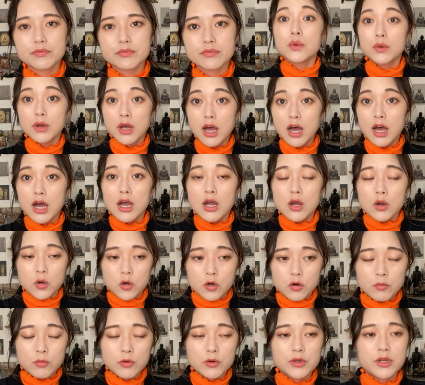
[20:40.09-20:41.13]
とか、
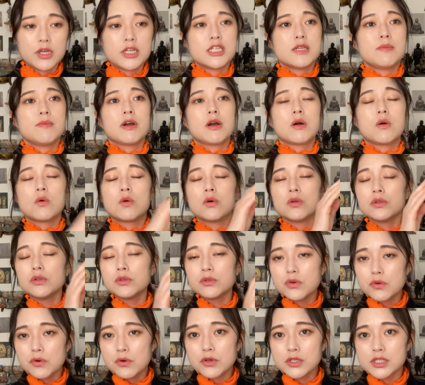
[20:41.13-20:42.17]
弘法大師様がこんな
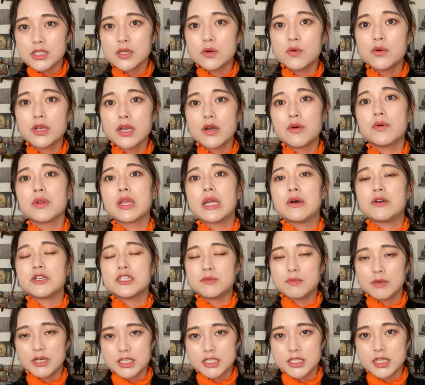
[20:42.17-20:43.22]
洞窟でホニャホニャを
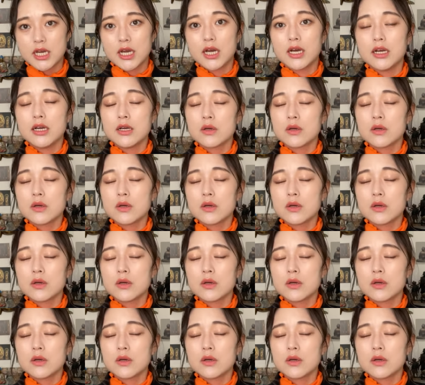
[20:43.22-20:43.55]
しました。